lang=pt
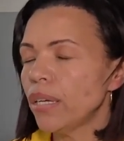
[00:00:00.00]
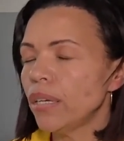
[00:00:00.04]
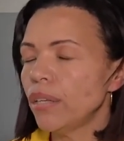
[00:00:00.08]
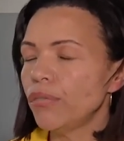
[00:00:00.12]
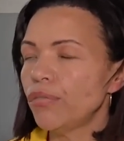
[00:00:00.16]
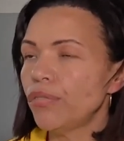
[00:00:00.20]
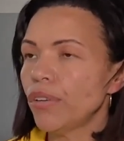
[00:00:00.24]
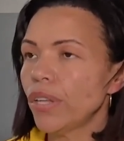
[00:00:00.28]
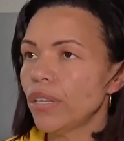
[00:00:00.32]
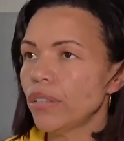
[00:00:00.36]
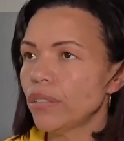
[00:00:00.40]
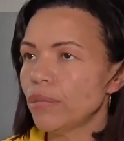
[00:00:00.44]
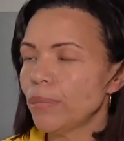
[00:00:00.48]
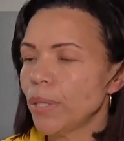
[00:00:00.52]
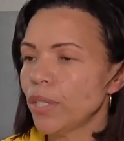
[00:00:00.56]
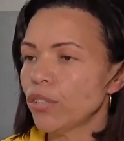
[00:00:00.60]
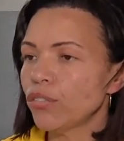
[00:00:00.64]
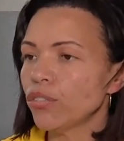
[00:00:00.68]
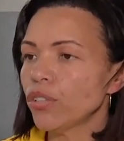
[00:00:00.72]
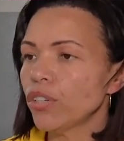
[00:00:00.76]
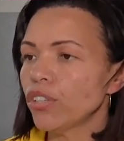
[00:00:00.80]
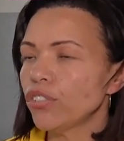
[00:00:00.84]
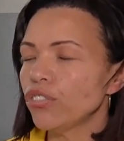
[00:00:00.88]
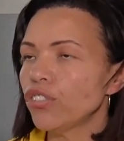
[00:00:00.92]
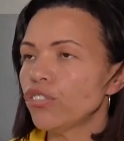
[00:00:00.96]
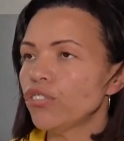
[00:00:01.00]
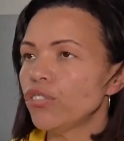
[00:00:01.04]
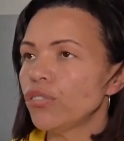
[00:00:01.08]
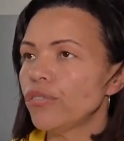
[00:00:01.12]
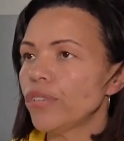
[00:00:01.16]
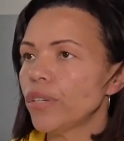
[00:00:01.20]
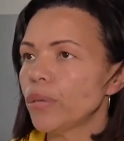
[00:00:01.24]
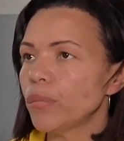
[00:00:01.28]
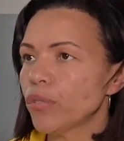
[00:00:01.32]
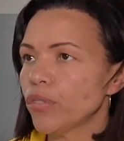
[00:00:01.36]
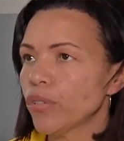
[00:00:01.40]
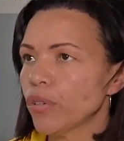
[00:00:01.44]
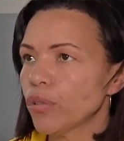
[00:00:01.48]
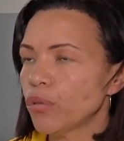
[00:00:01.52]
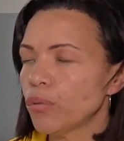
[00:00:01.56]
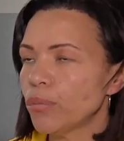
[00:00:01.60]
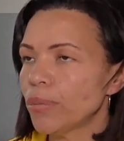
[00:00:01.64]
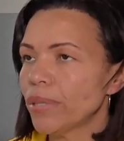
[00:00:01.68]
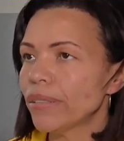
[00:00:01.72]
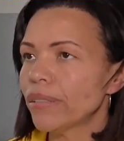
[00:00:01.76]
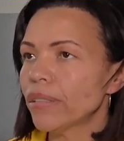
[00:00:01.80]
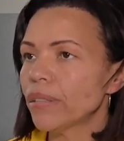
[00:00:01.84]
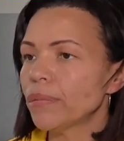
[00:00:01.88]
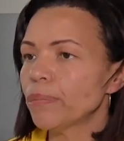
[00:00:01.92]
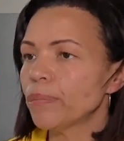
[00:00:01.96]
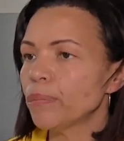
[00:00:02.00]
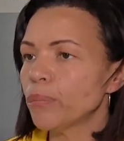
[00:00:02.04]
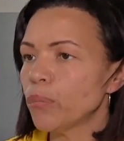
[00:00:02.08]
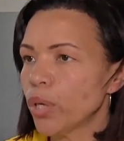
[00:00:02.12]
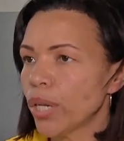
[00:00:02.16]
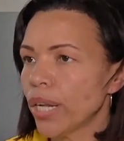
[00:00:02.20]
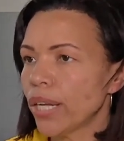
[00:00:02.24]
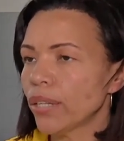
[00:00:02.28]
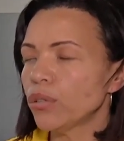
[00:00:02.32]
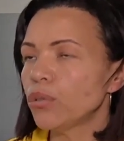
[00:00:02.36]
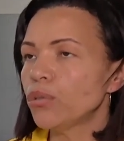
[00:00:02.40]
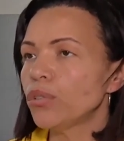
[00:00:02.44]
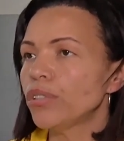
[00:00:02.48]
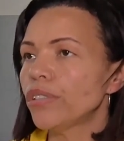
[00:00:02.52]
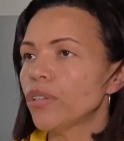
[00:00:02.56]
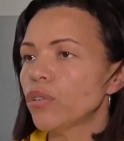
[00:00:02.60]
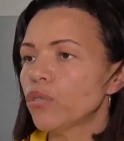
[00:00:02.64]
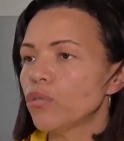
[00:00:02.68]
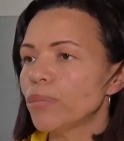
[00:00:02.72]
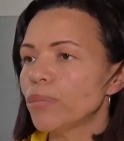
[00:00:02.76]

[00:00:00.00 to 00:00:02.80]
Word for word: Infelizmente, nós já tivemos algumas moradores,